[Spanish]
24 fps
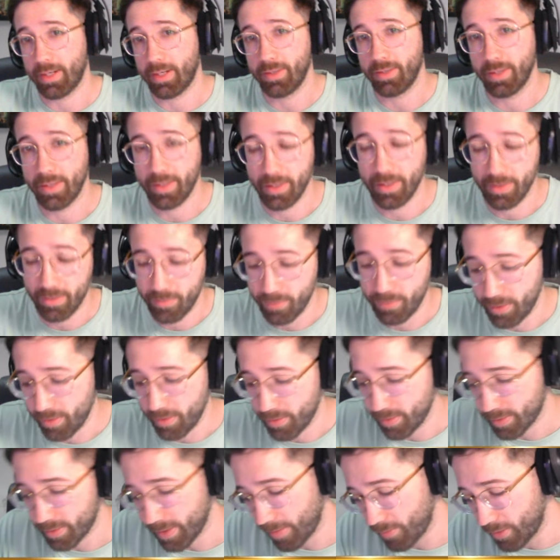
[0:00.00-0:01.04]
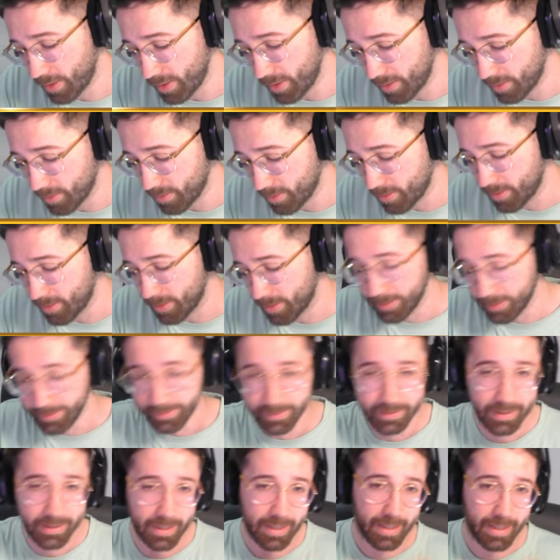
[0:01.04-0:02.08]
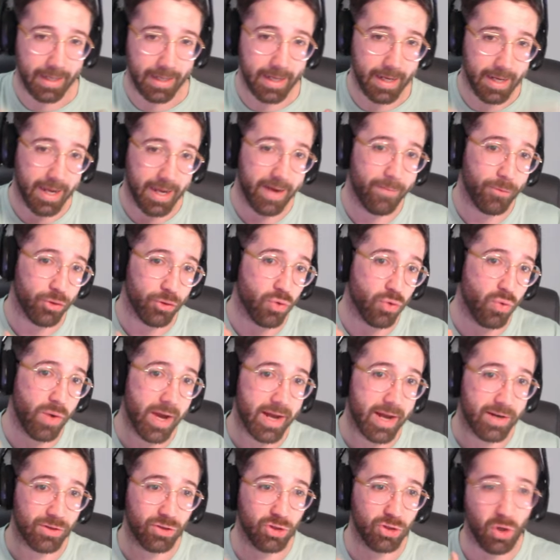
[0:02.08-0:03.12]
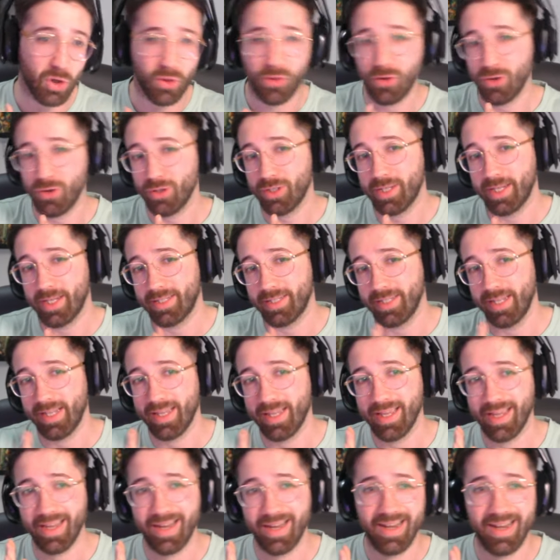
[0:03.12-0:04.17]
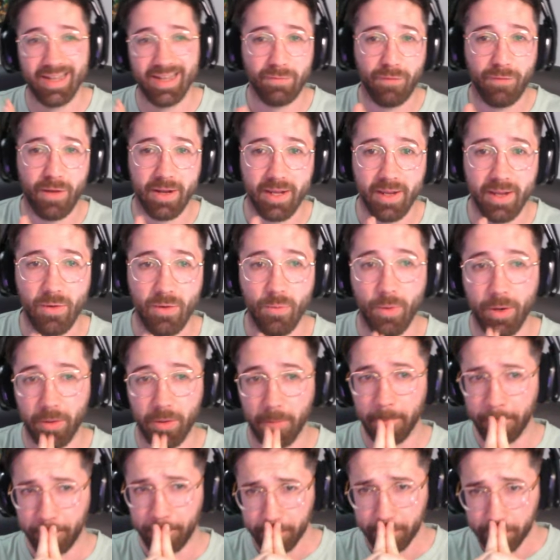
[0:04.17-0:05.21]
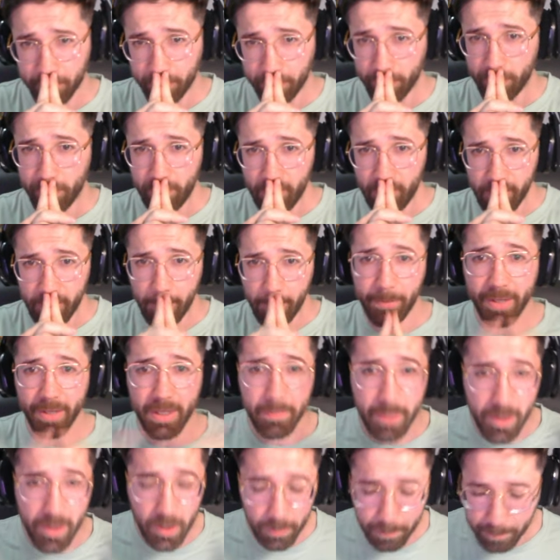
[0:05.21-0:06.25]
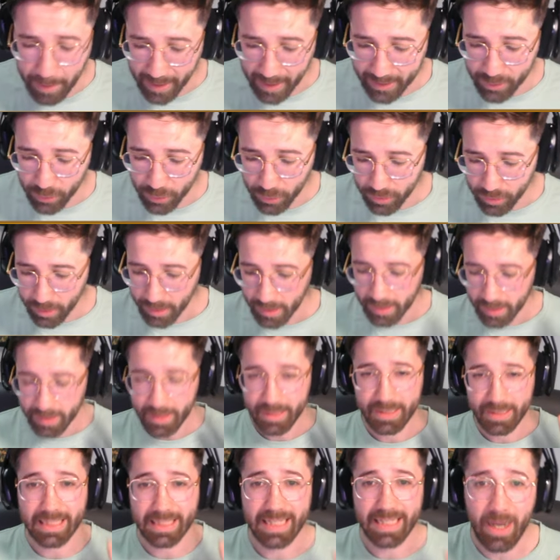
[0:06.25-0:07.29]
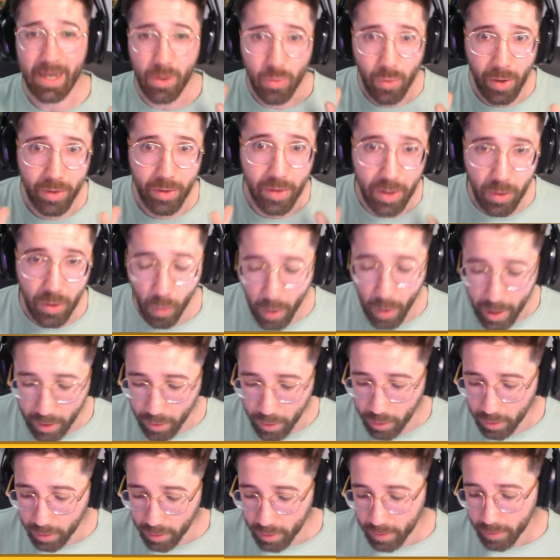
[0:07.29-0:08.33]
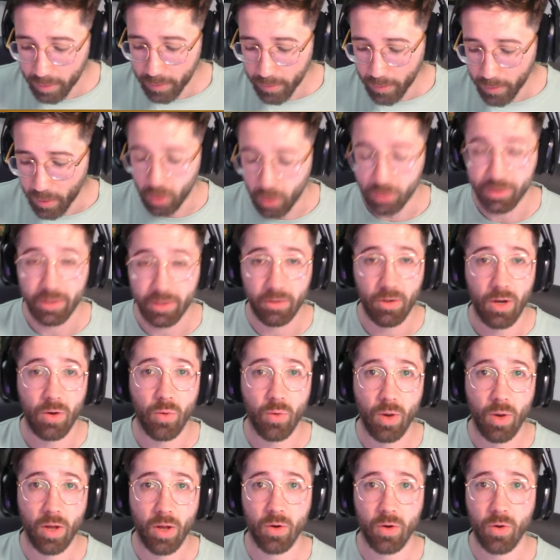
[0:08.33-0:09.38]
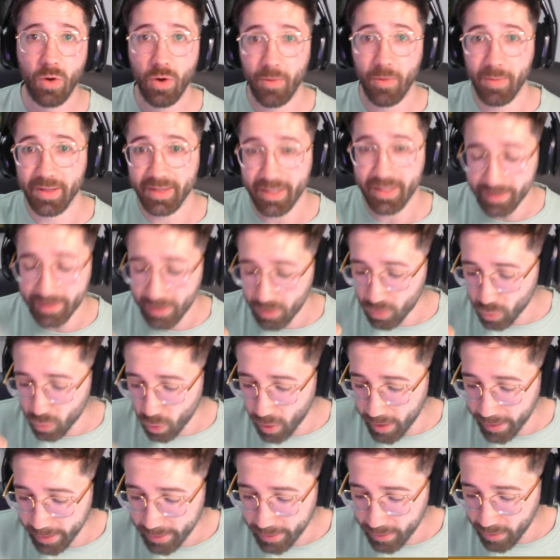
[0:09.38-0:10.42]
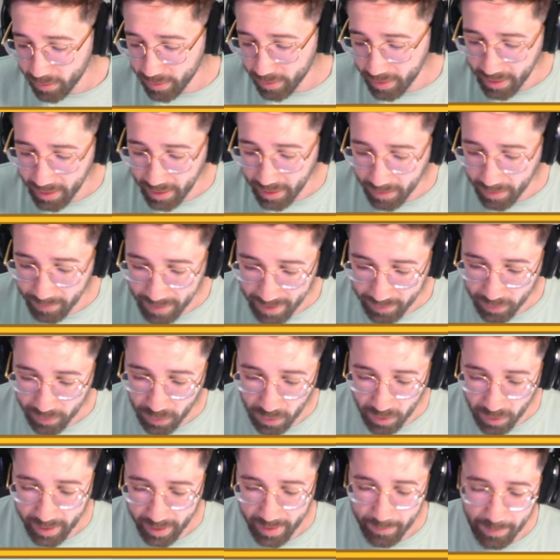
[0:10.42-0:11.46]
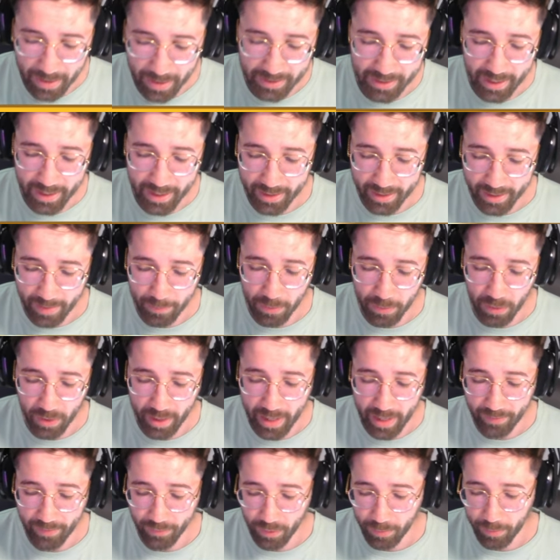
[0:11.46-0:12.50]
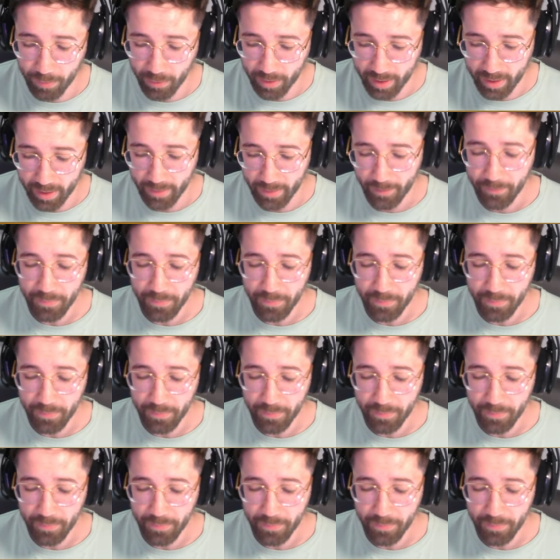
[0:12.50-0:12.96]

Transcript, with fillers: diciendo, bueno, Samuelito, aquí queremos jugar todos, así que let's fucking go. Bueno, primeros pasos. Si ya has jugado al juego o si no has jugado al juego, meterte en tu colección e ir viendo lo que vas a ir desbloqueando porque